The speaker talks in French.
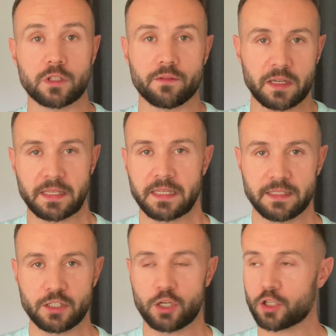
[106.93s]
il y avait un cahier
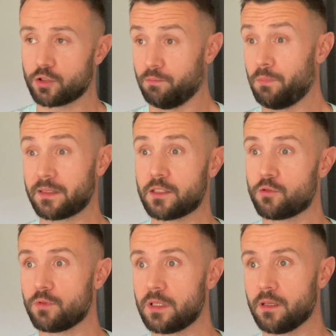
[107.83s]
des charges
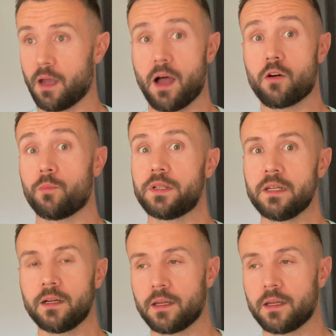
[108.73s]
particulier à remplir,